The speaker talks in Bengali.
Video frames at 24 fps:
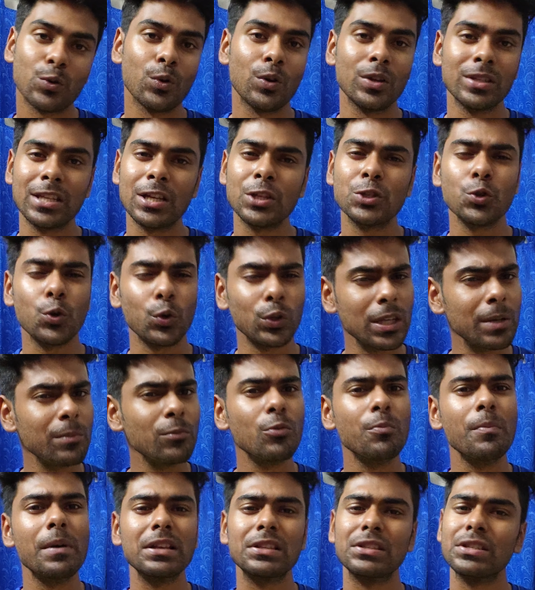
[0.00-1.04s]
রয়েছে যদি
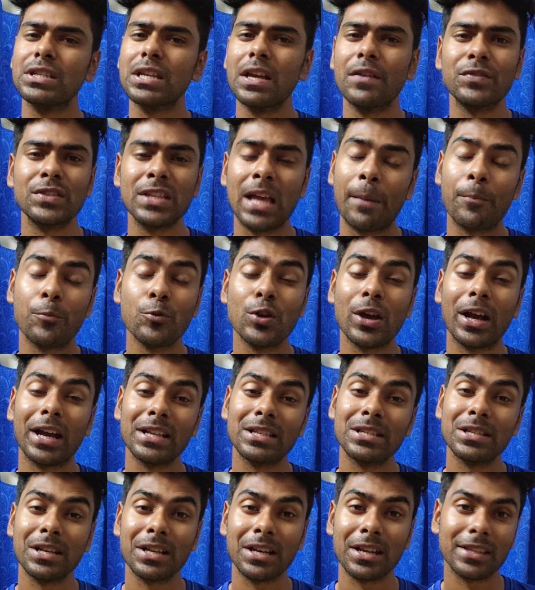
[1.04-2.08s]
মুম্বাই সিডিএফসি
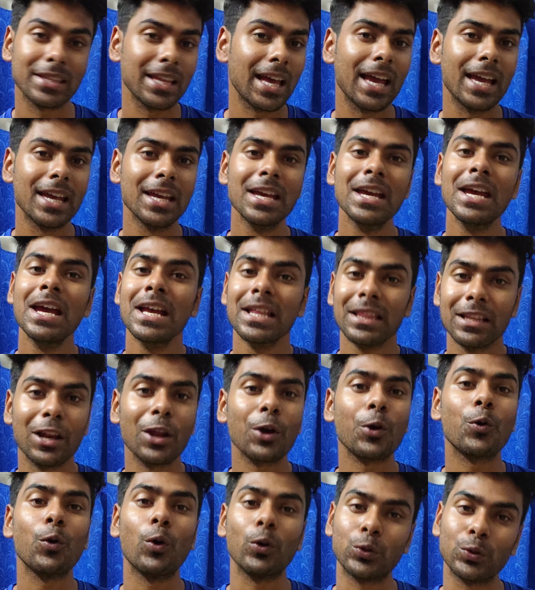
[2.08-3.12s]
অ্যাপুইয়াকে ছেড়ে দেয়
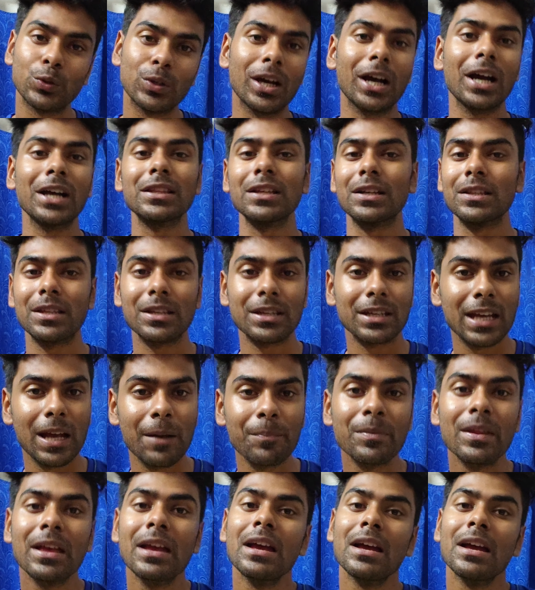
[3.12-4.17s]
তাহলে কত টাকা তাদেরকে